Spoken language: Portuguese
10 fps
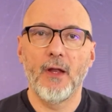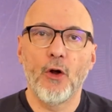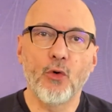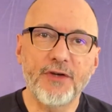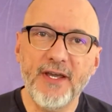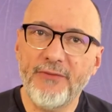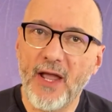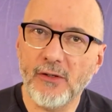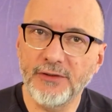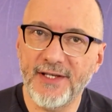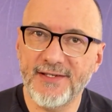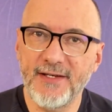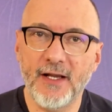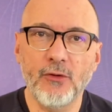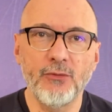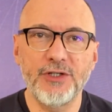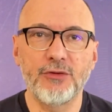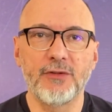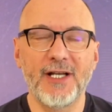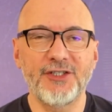O que vai acontecer com o
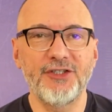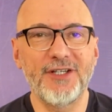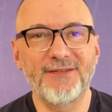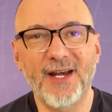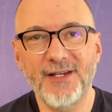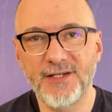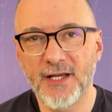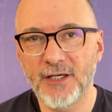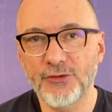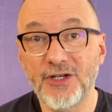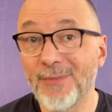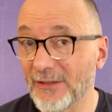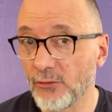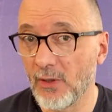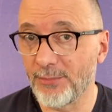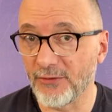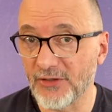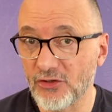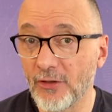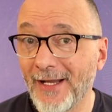estudante de 13 anos que matou a
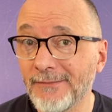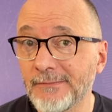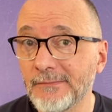professora?